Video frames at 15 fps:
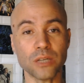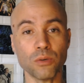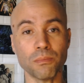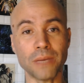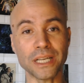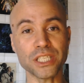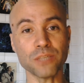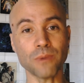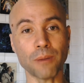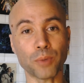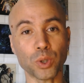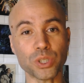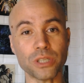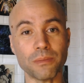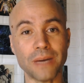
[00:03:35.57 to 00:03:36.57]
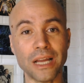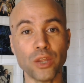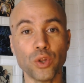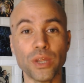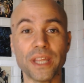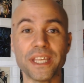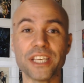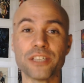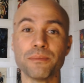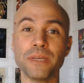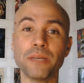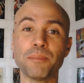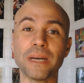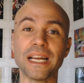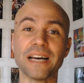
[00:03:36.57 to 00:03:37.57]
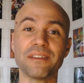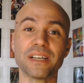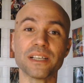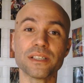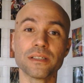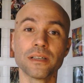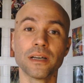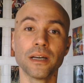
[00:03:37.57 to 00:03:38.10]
un máximo aproximado de 10.000 palabras.